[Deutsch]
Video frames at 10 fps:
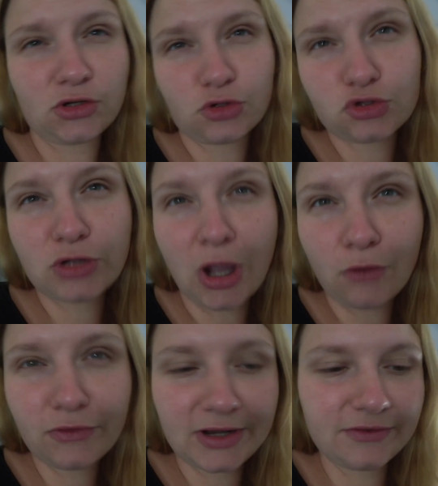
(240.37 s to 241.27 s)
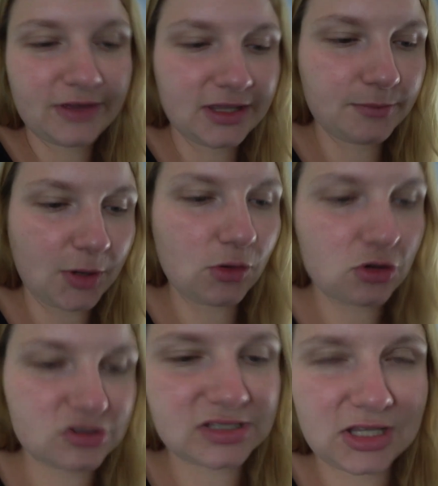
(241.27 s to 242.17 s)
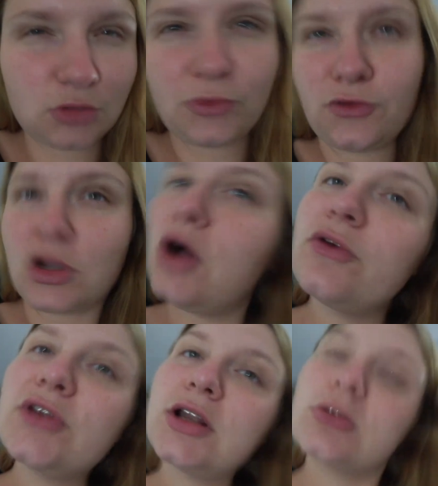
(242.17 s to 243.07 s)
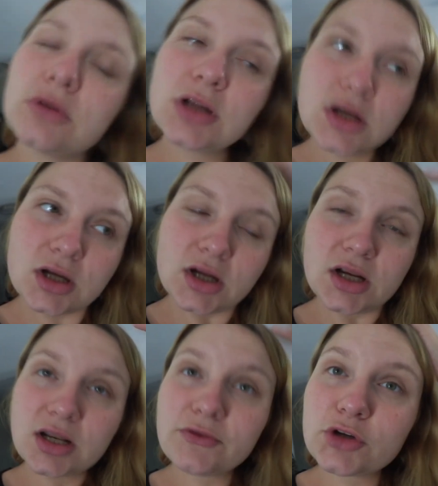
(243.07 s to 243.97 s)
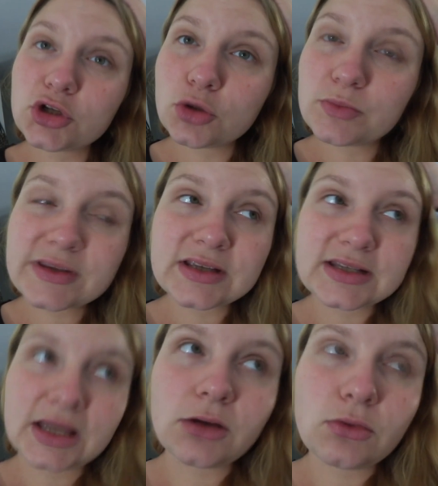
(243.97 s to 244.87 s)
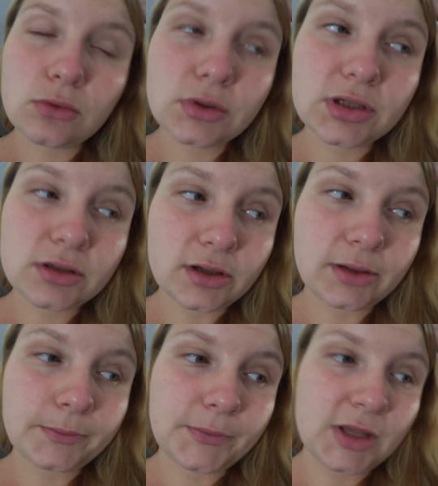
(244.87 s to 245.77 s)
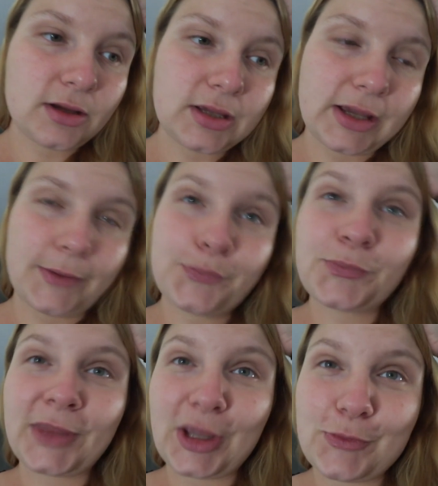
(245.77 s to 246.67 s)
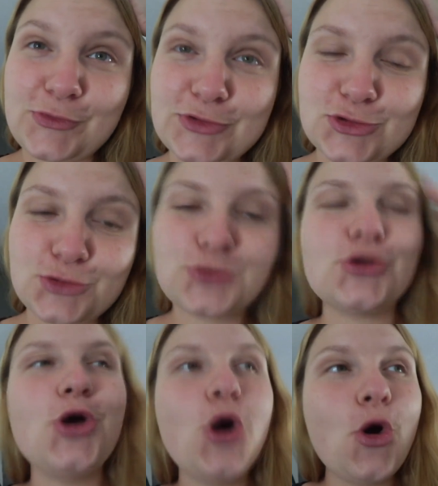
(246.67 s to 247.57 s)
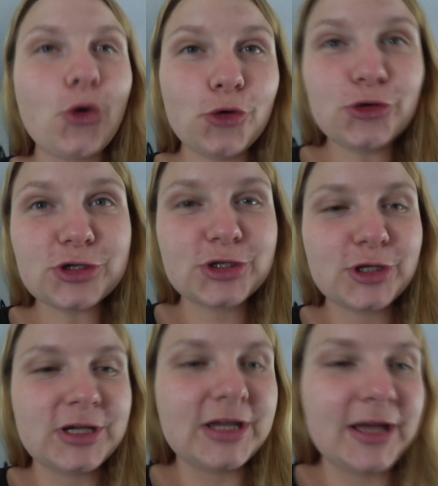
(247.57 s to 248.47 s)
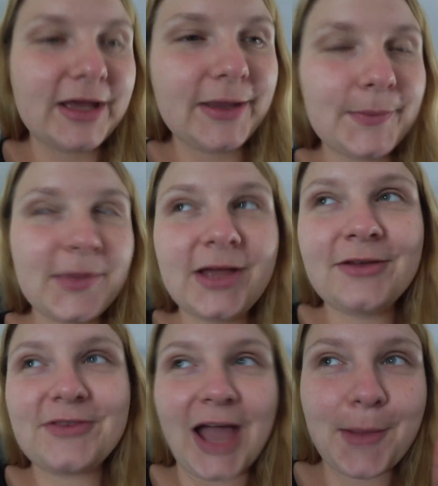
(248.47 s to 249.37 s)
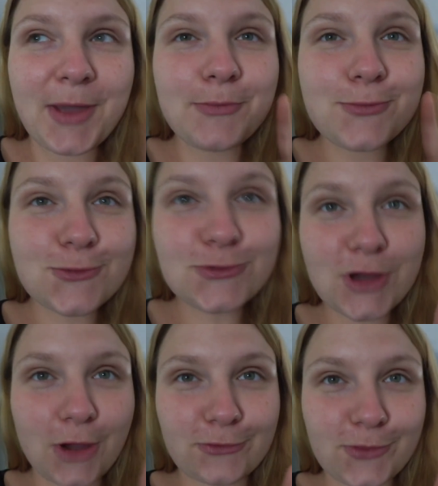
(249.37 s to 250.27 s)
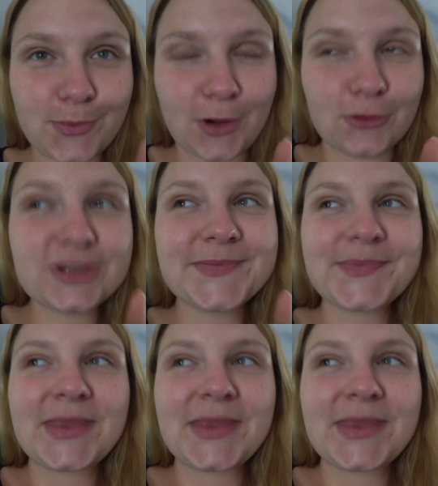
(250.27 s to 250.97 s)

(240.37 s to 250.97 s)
auch noch zu Kaufland, weil Bauhaus ist gegenüber von Kaufland. Und da wollte ich noch ein bisschen Getränke holen. Ähm, ja, ich habe viel zu tun. Und ähm, wir haben einen Pool aufgebaut.